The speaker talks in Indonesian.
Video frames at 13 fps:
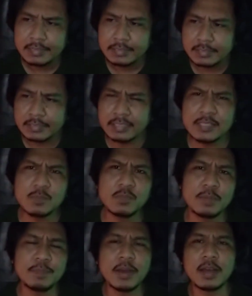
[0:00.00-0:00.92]
kita
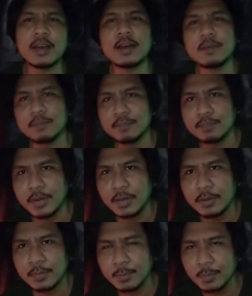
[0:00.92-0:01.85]
semua paham
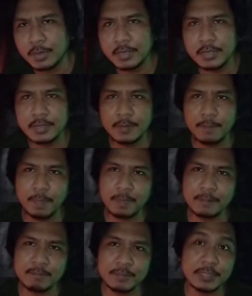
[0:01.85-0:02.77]
bahwa
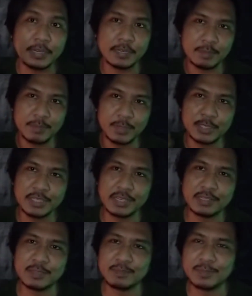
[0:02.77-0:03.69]
tidak ada manusia
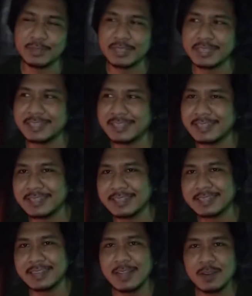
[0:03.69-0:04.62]
yang sempurna.
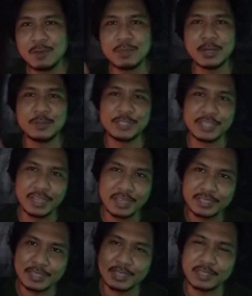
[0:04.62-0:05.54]
Kalau manusia
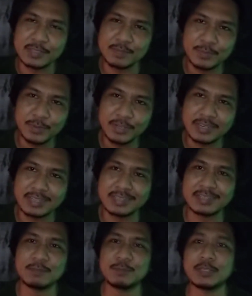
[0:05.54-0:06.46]
aja nggak
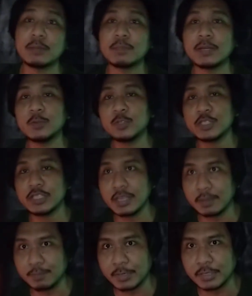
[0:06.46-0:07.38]
sempurna, kemudian
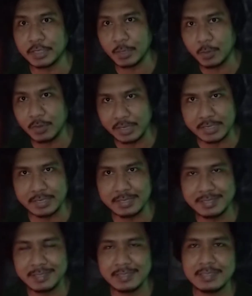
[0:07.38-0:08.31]
manusia berteori
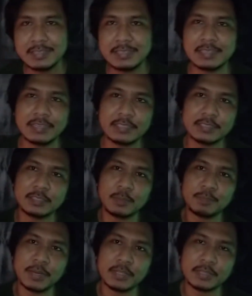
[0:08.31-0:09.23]
dengan
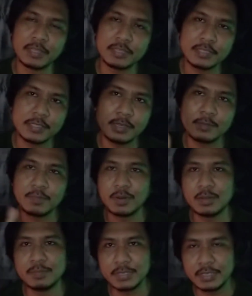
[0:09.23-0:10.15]
keterbatasan
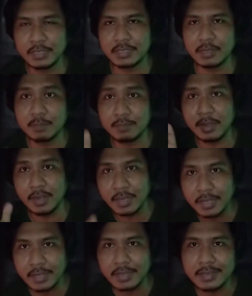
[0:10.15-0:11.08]
pola pikirnya,
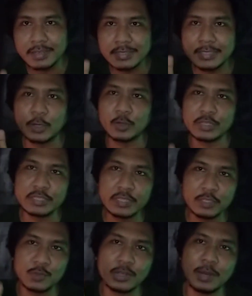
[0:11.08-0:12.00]
maka
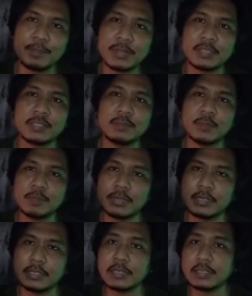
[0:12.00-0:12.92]
teorinya juga pasti
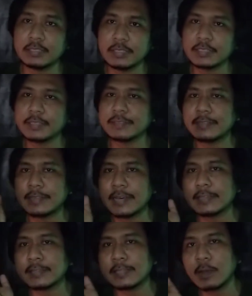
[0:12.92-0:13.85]
memiliki kecacatan
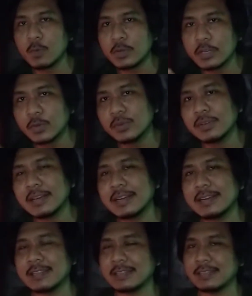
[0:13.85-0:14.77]
atau
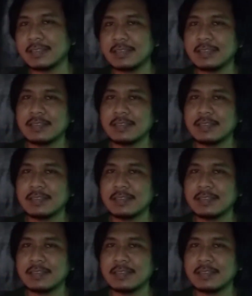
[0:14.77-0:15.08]
kekurangan.